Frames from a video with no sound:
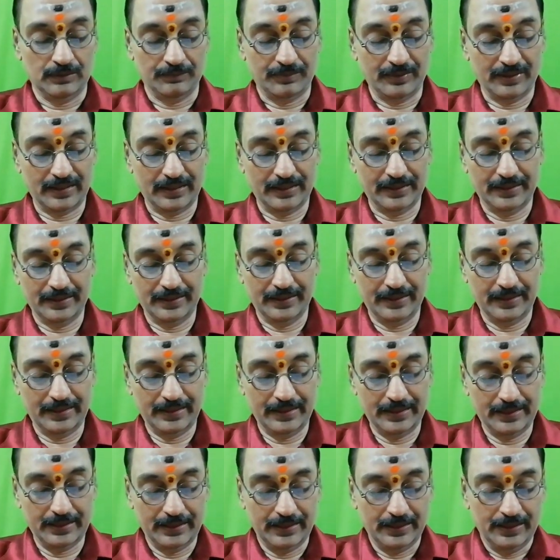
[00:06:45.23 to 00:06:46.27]
பிறகு
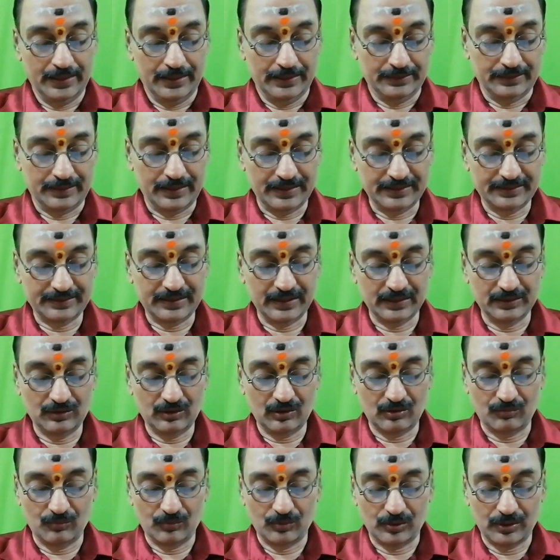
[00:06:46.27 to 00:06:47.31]

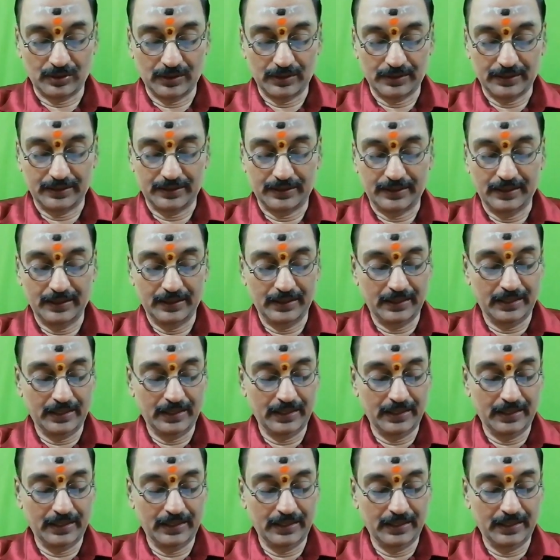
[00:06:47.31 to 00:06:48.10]
திருச்செந்தூர் முருகருக்கு